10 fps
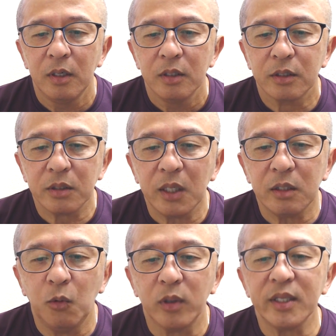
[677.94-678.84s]
少なく
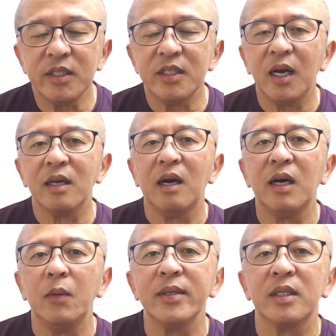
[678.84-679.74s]
とも私が
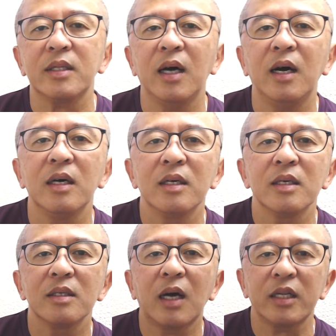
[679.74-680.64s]
関わった
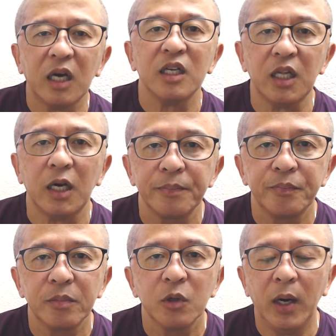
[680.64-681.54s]
方々
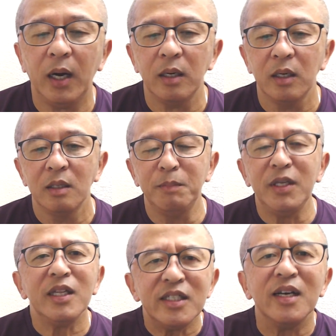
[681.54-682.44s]
は、み
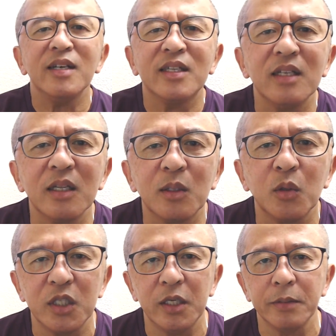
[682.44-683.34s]
んな幸せになってほ
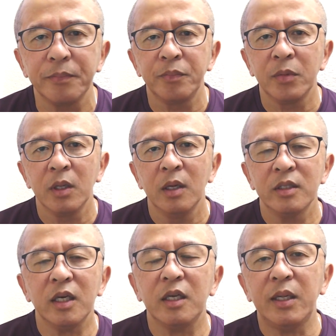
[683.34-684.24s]
しい。
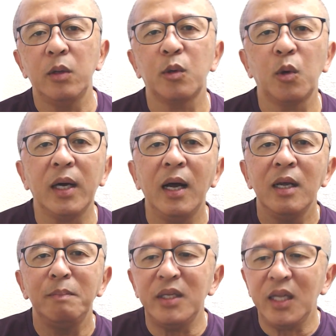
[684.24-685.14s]
さっき言ったように、これが
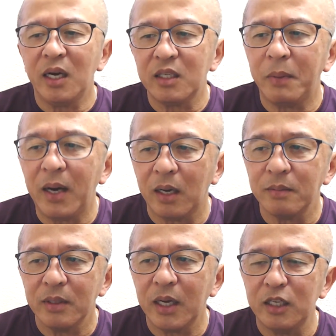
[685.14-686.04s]
みんな ひゃくパーセント
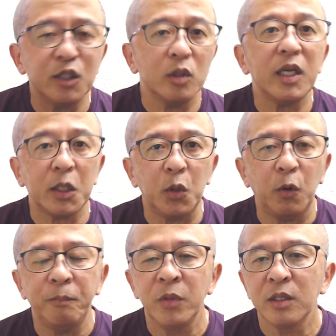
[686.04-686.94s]
が理想だけ
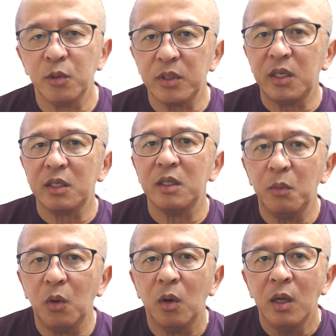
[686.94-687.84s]
ど、そうじゃなくて
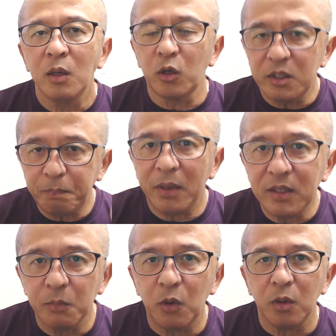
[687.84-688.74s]
も ごじゅっ
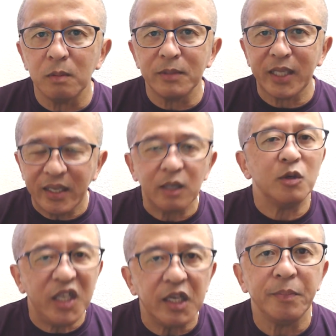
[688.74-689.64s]
パーセント でも最悪
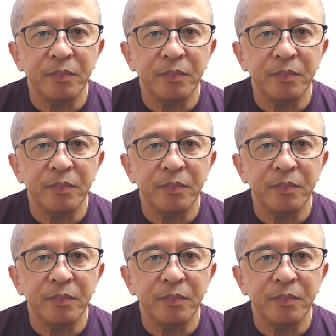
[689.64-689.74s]
いい。